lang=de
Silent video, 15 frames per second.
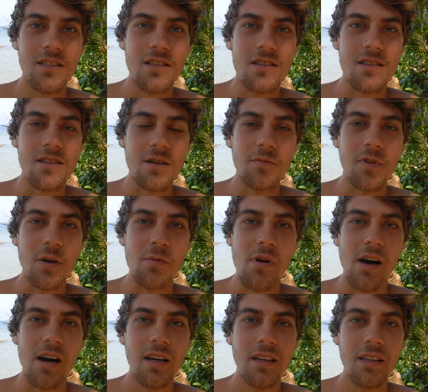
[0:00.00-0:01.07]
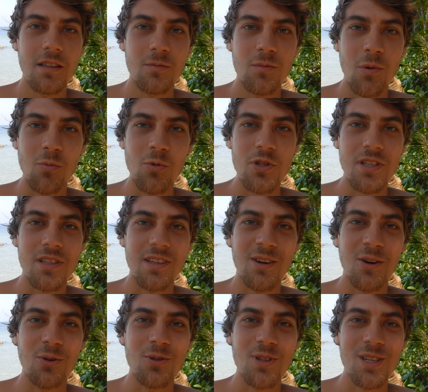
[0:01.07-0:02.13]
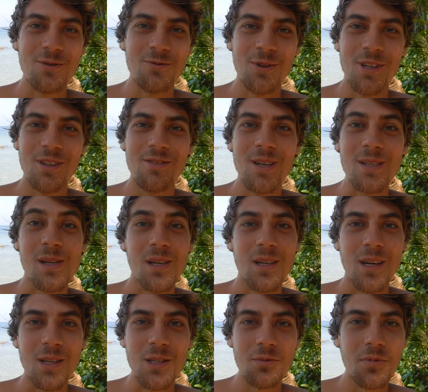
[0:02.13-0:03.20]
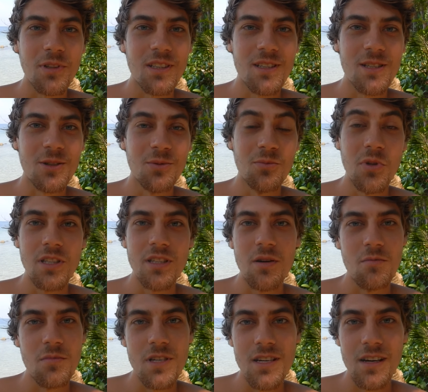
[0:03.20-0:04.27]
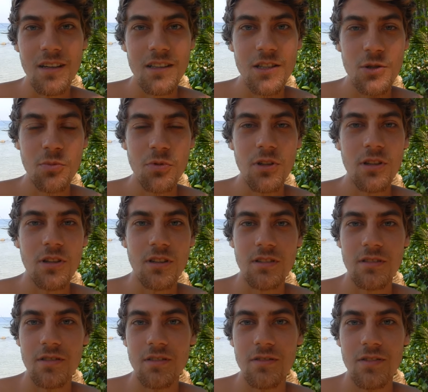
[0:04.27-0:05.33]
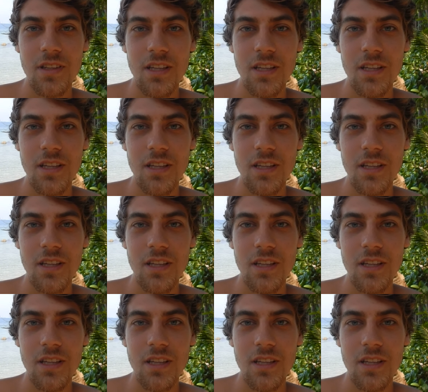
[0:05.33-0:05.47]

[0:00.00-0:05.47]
ist es einfach immer eigen. Man muss genau das finden, was einen anspricht. So, mich haben die angesprochen.